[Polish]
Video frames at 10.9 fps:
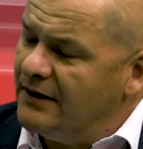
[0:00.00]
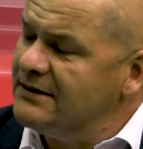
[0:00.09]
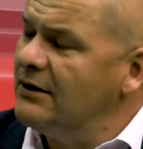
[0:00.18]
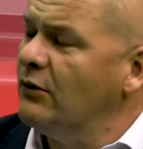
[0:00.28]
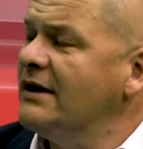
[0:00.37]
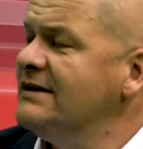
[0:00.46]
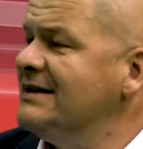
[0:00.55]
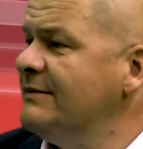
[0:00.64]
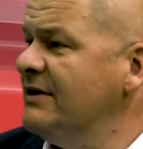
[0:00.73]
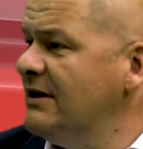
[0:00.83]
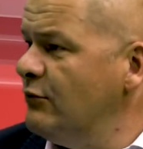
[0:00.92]
restauracje,
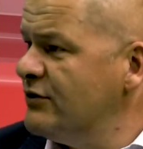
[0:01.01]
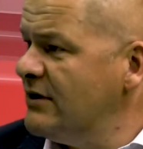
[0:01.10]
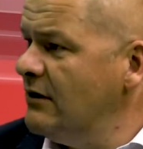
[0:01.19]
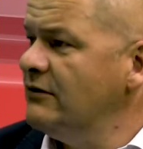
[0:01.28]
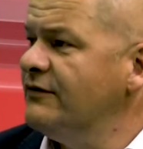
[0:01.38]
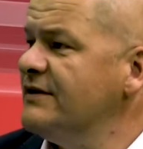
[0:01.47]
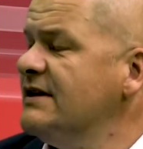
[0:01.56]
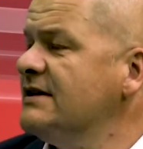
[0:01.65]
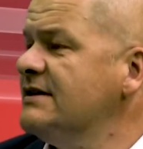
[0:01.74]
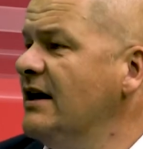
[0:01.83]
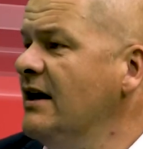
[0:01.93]
zamknięte były salony
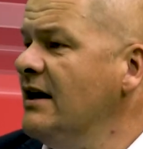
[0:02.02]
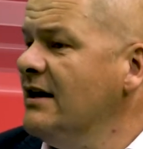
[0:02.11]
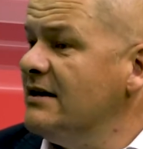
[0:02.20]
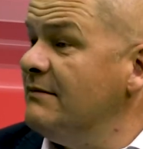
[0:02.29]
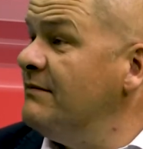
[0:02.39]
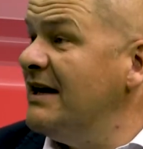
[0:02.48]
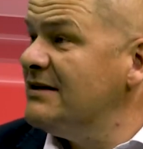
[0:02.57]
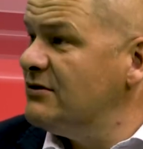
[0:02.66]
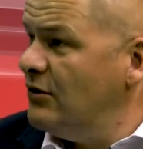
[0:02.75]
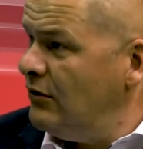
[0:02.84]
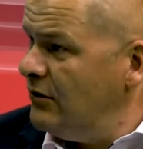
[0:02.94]
fryzjerskie.
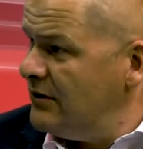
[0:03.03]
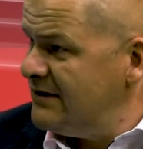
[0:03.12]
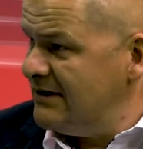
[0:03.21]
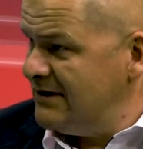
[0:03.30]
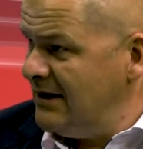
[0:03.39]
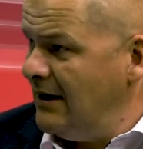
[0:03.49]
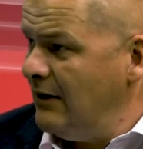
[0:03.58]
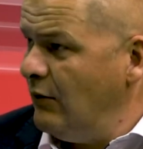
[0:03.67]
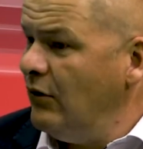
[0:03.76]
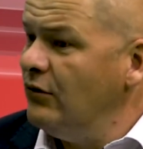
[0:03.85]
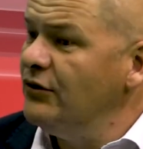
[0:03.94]
Miasto
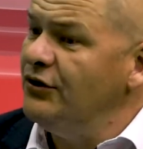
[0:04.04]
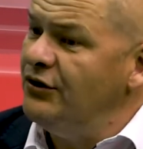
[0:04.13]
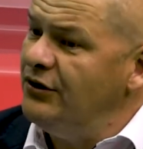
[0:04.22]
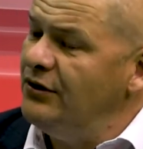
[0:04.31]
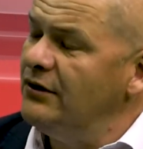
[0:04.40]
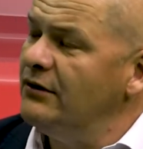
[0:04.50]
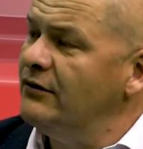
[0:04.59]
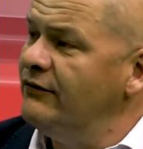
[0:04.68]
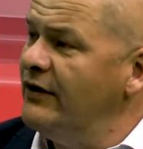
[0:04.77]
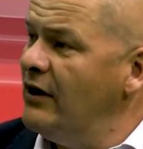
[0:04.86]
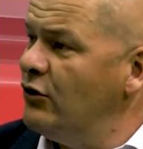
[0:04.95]
stanęło i e,
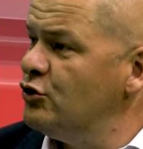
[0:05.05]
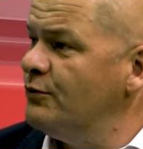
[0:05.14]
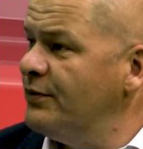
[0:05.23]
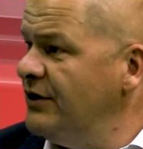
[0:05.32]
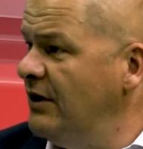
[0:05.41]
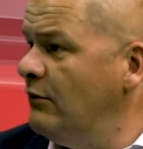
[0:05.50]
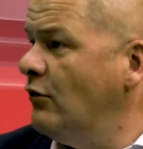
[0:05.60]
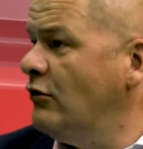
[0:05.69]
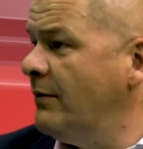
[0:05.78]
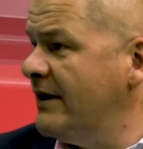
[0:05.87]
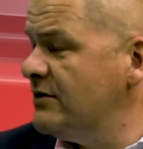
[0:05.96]
wiele osób nie
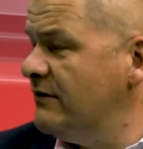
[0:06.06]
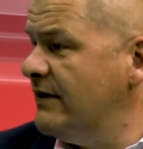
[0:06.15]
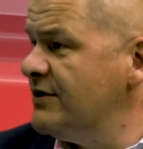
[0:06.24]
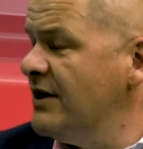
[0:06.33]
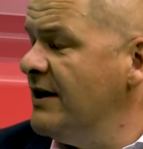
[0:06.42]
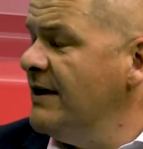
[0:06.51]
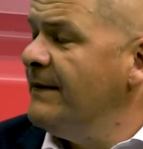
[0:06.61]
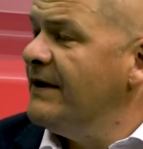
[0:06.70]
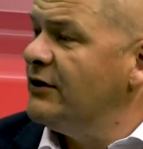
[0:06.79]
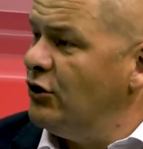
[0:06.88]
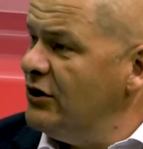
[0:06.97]
mogło pracować.
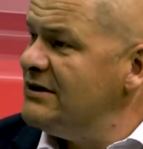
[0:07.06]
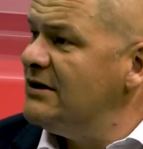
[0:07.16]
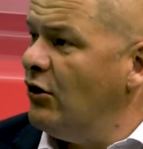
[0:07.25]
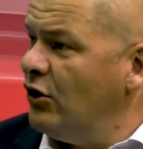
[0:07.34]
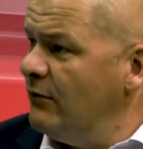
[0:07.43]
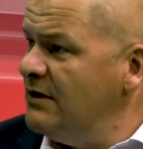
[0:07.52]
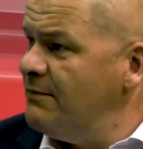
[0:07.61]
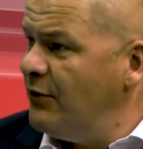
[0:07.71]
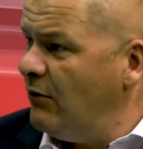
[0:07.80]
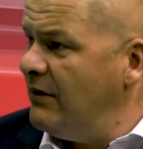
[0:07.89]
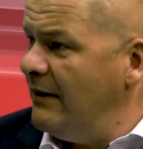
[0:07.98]
To jest ogromny
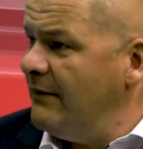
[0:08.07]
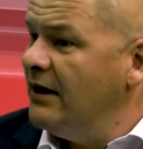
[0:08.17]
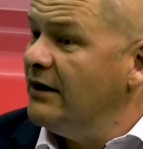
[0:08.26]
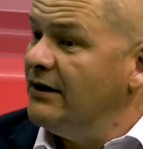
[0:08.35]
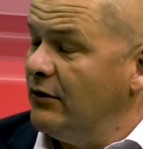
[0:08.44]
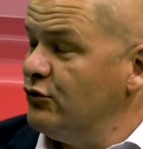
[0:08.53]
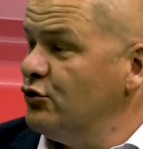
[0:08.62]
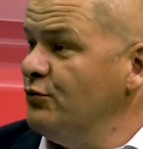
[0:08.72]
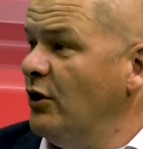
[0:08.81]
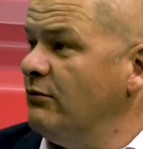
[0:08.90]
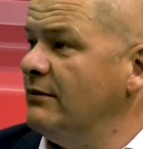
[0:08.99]
problem. Ja
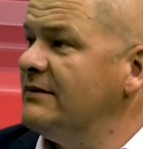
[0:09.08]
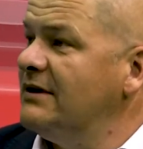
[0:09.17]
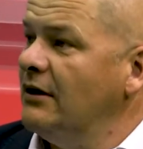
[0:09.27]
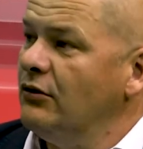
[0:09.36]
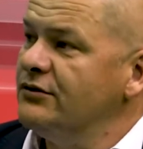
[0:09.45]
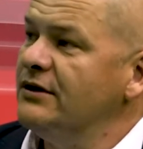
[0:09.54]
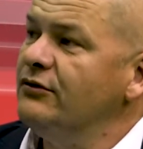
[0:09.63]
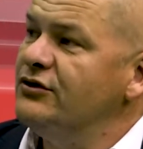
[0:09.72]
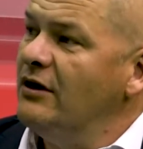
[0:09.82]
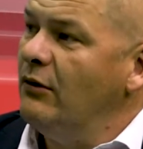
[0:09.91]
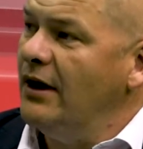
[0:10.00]
rozumiałbym tego rodzaju
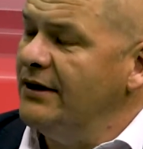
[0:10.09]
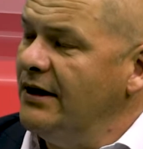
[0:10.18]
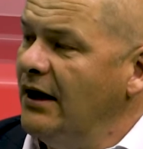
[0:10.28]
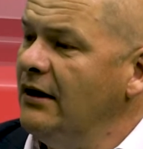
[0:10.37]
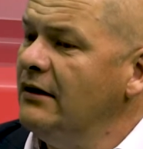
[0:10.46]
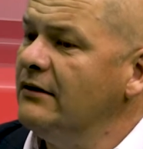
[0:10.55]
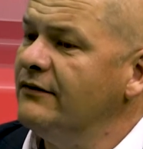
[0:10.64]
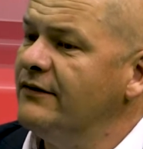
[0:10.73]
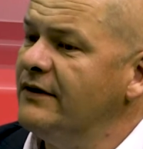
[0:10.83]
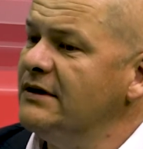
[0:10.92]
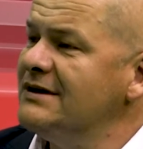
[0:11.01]
działania
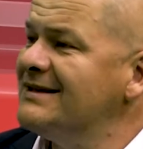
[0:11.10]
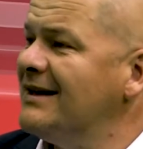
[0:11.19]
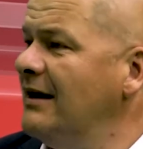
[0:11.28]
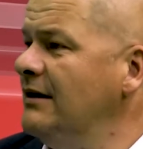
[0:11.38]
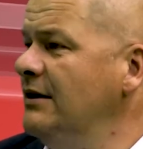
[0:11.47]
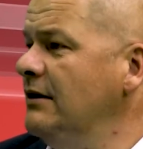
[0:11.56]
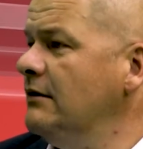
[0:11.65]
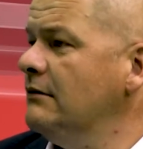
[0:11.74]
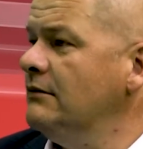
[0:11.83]
w skali